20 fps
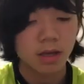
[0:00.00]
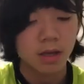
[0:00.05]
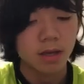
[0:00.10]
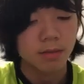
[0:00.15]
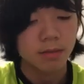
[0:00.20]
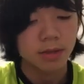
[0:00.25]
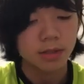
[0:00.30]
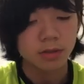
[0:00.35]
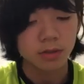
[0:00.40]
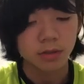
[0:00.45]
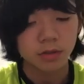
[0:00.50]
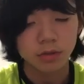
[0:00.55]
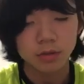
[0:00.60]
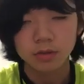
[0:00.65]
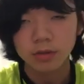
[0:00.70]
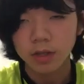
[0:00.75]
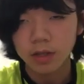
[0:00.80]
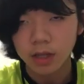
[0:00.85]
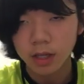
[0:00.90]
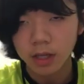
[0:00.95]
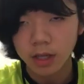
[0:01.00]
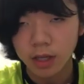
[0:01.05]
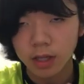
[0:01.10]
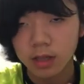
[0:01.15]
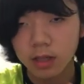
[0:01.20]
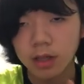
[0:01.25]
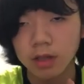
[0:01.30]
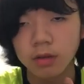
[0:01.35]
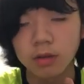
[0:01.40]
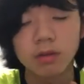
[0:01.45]
水野直営店限
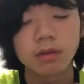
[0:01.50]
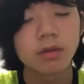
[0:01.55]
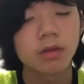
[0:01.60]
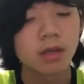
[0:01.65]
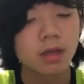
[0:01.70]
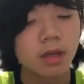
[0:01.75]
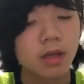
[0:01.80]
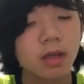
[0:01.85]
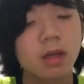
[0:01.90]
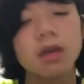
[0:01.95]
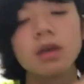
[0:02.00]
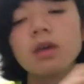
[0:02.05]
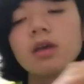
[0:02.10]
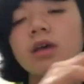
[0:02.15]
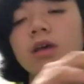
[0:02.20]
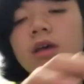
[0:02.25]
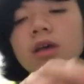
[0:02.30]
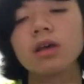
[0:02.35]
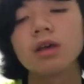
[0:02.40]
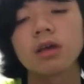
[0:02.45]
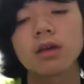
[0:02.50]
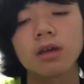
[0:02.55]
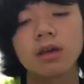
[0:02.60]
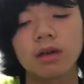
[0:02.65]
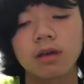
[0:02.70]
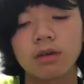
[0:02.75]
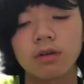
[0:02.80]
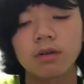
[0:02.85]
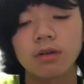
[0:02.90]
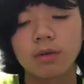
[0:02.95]
定と
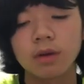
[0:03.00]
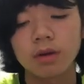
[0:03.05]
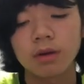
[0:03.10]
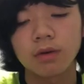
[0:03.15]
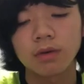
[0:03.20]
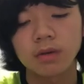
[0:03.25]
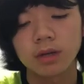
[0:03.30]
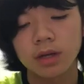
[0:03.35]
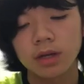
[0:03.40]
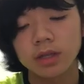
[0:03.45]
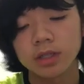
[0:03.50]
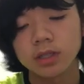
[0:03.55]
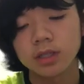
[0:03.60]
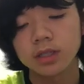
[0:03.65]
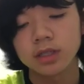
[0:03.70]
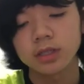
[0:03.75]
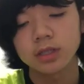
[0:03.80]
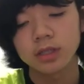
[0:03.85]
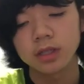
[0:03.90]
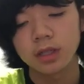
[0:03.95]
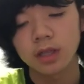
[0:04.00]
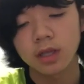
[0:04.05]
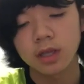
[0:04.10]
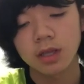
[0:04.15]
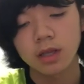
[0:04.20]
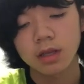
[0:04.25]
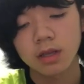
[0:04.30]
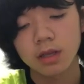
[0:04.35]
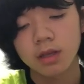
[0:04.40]
これはこんな感じですね、